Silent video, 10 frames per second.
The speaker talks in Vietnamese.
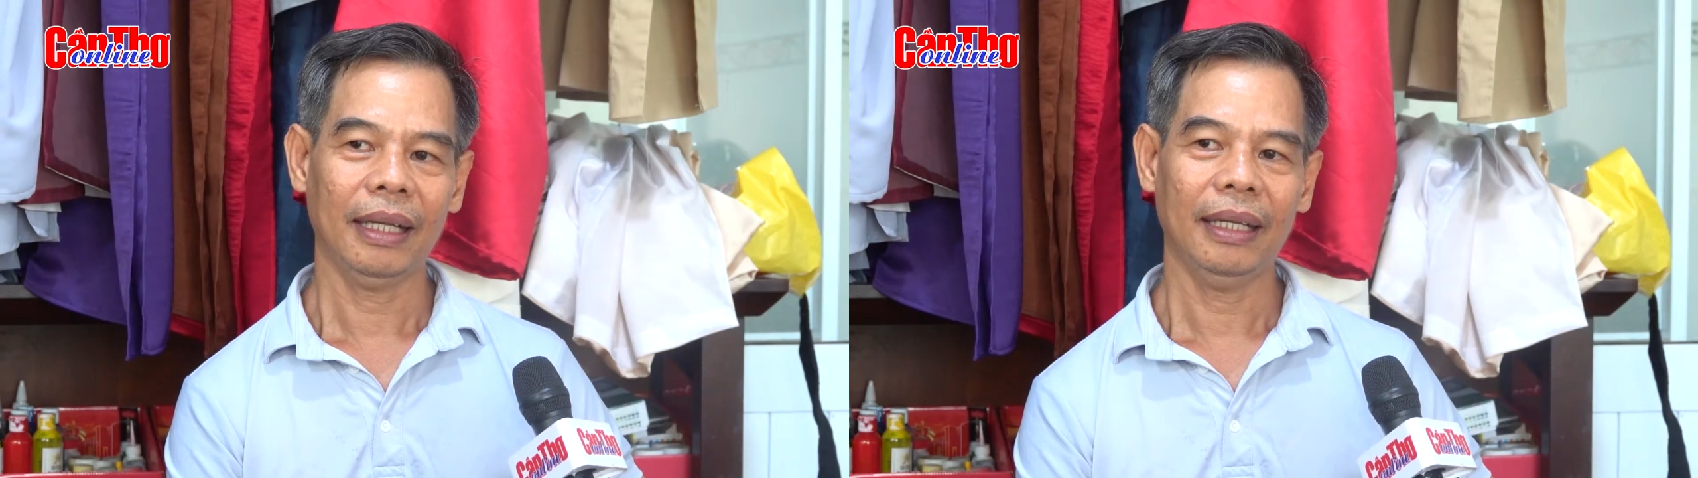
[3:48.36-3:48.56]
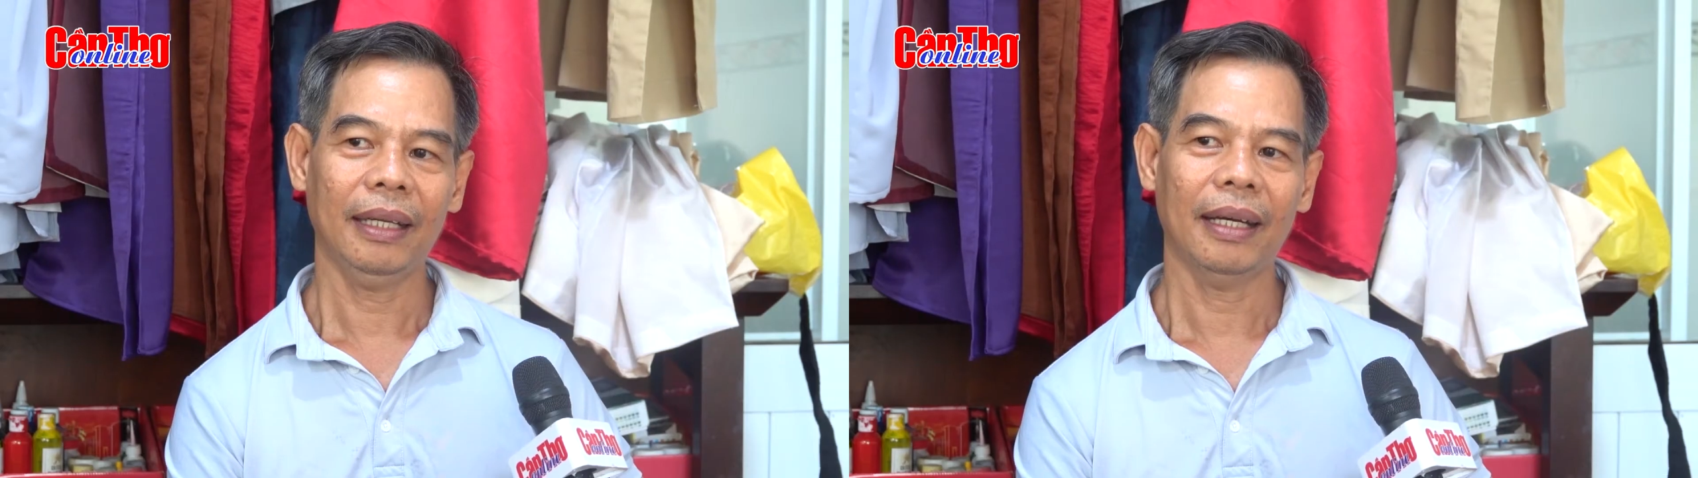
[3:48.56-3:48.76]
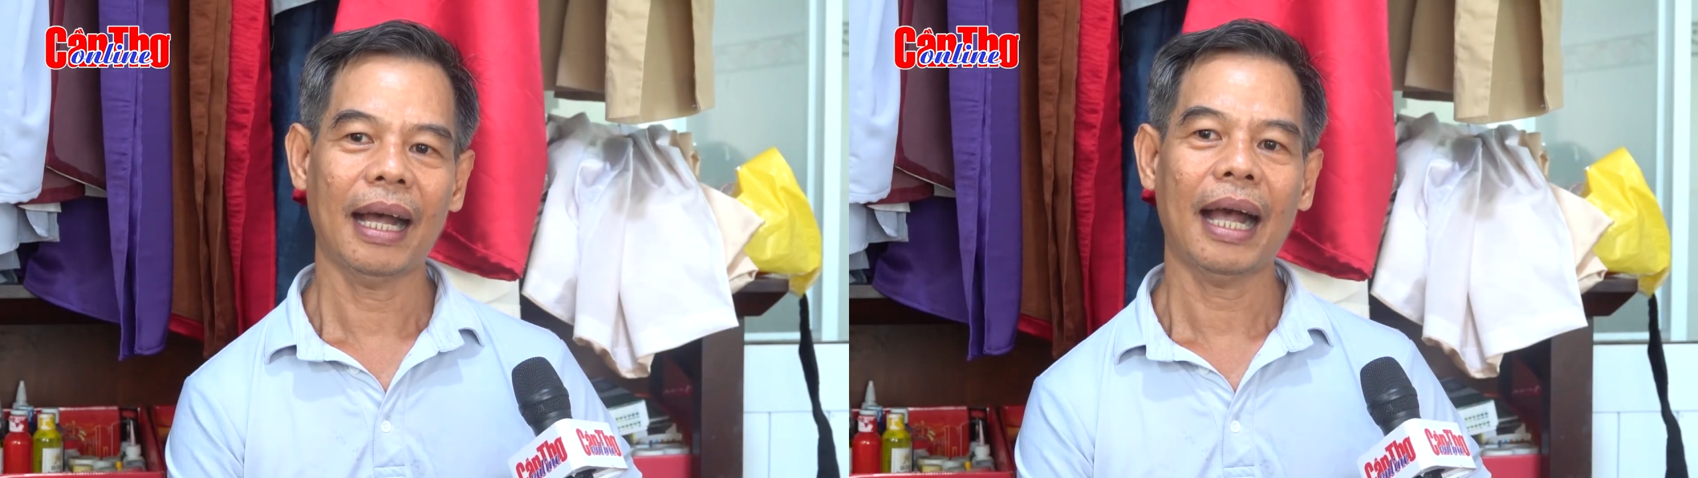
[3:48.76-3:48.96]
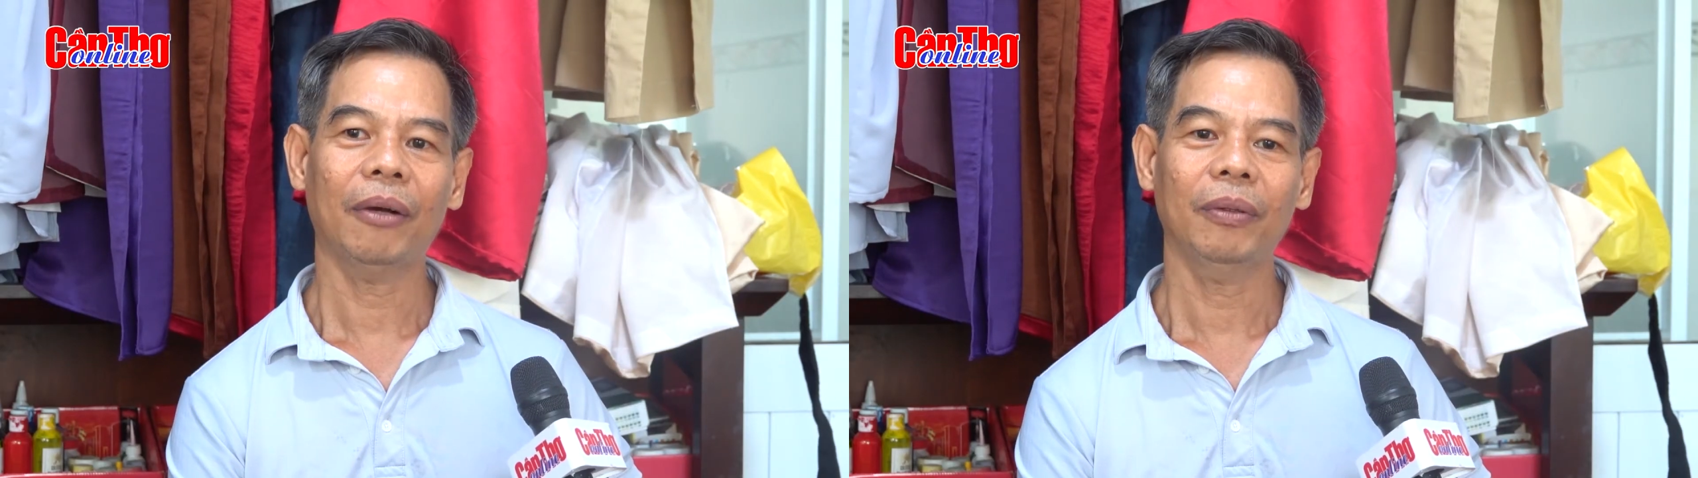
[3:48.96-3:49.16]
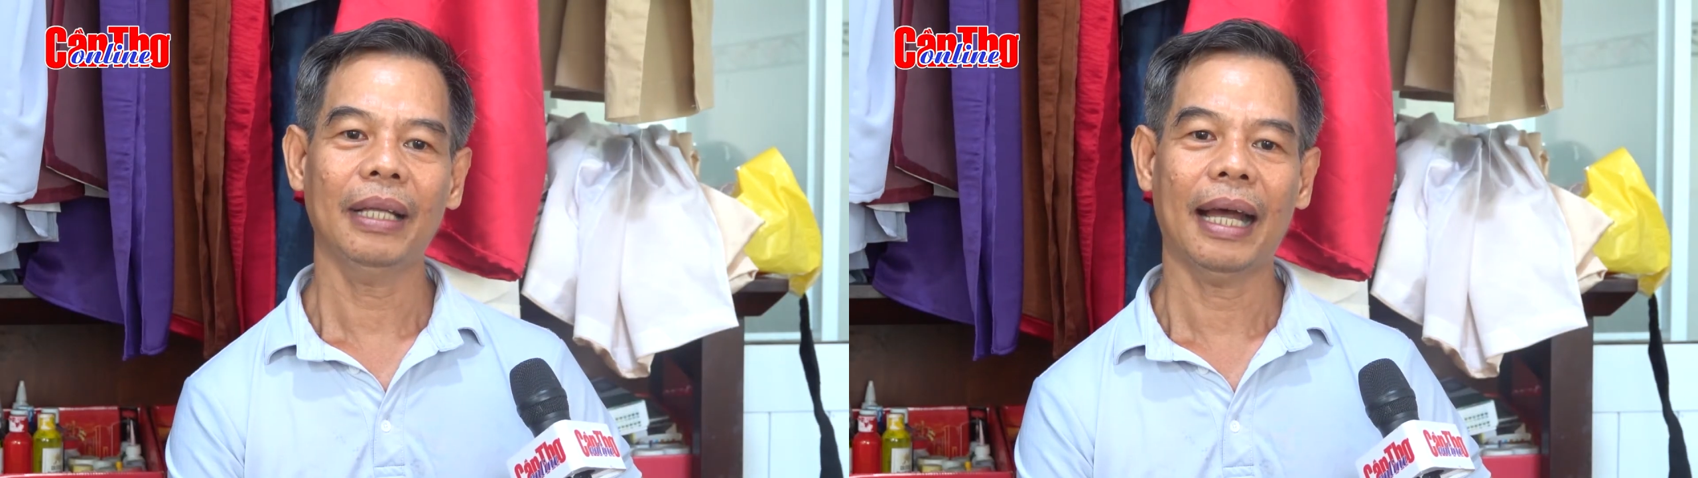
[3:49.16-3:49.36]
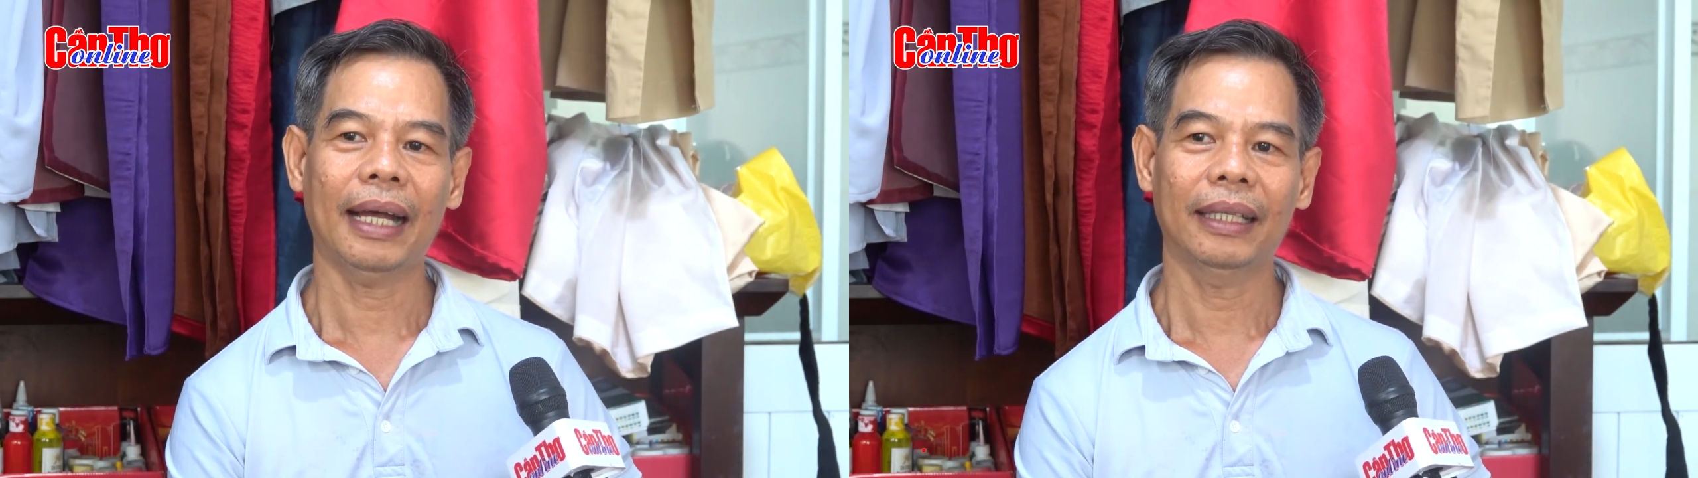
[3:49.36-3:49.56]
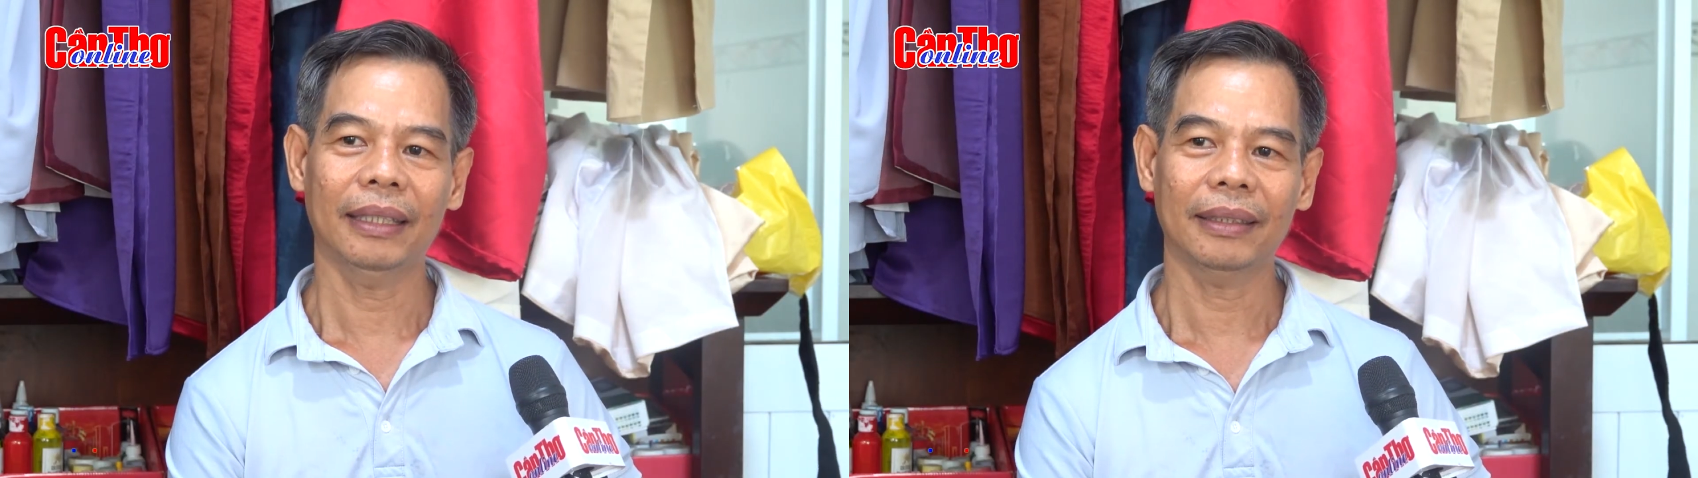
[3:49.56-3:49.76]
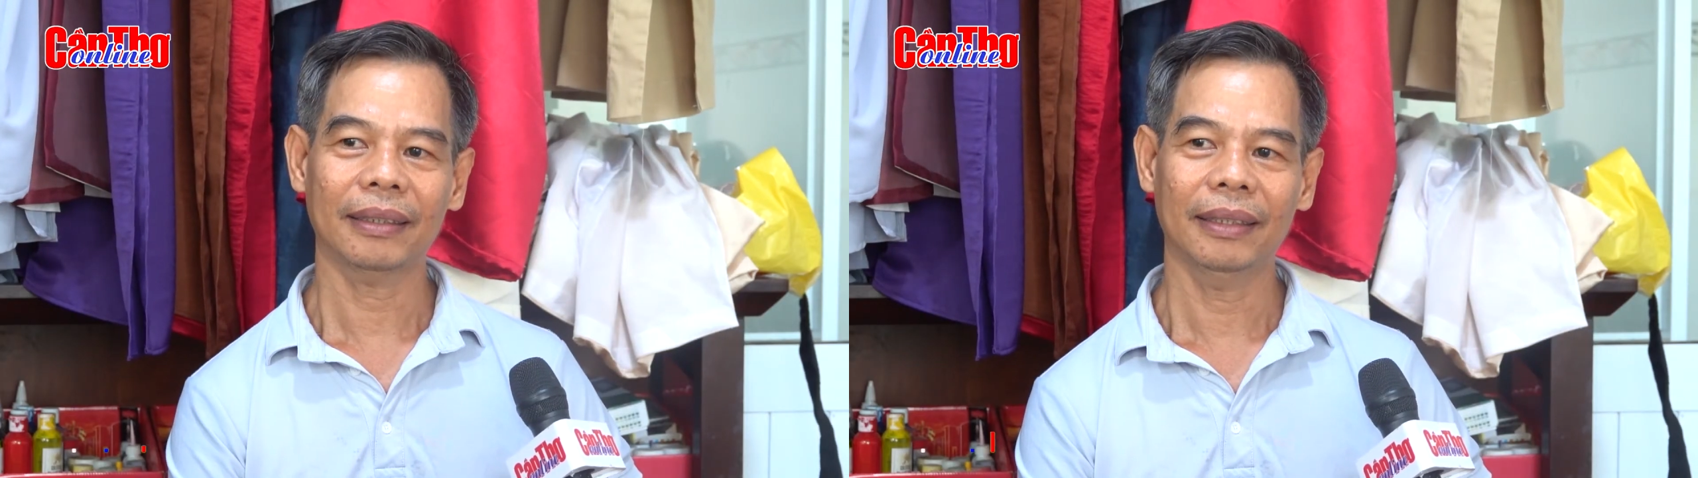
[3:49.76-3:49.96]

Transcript: Cái áo dài á